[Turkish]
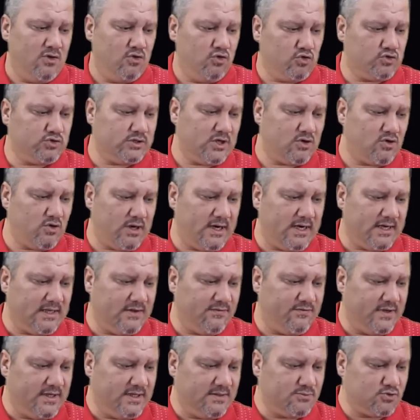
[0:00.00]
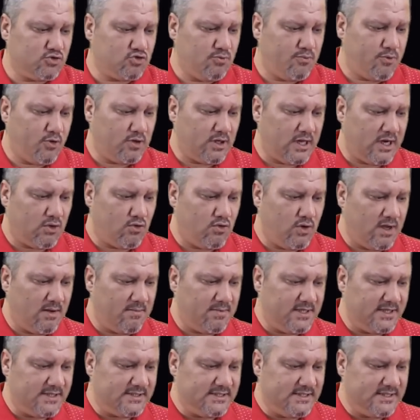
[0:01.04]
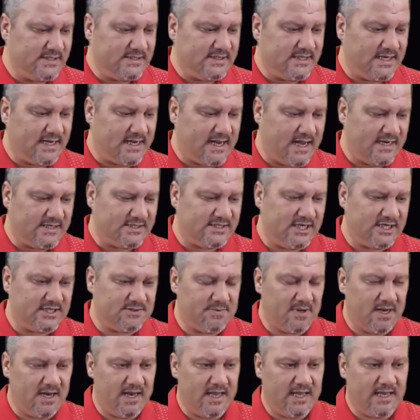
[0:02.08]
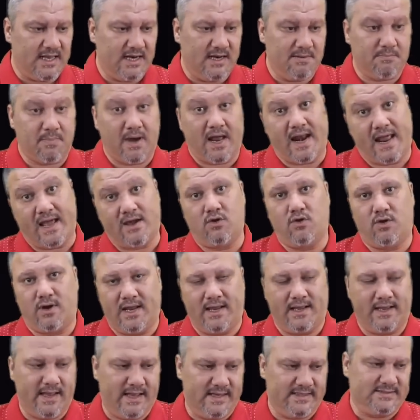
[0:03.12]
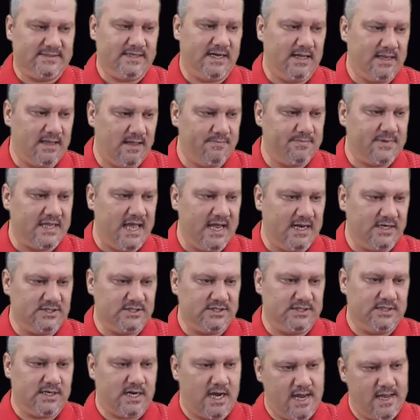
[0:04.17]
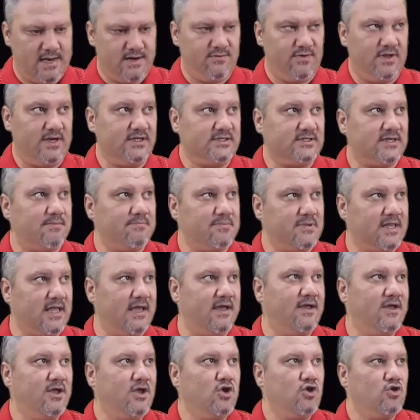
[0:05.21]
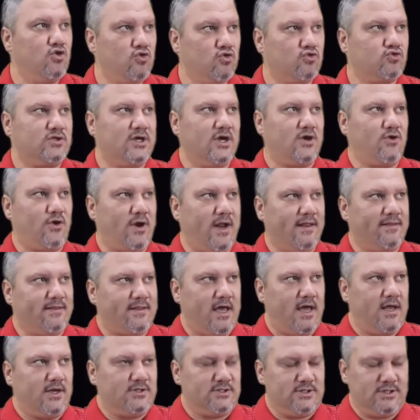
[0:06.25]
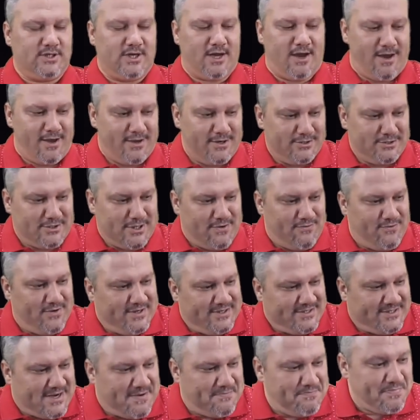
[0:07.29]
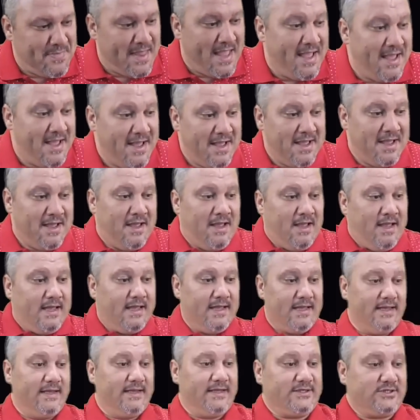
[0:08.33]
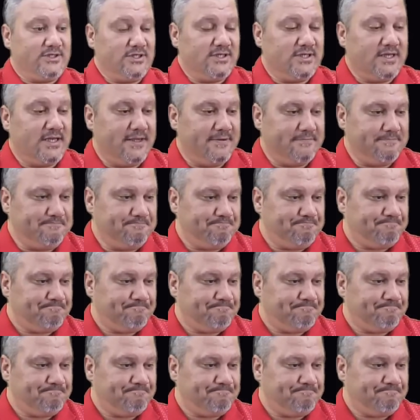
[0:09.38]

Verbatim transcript: yüksek oran hedeflediğimiz kuponlara koyabilirsiniz. Yine karşılaşmayla ilgili bana göre en sağlam tercihi ayrı vereceğim. Bir de yüksek oran tercihini ayrıca vereceğim. Ee, şimdi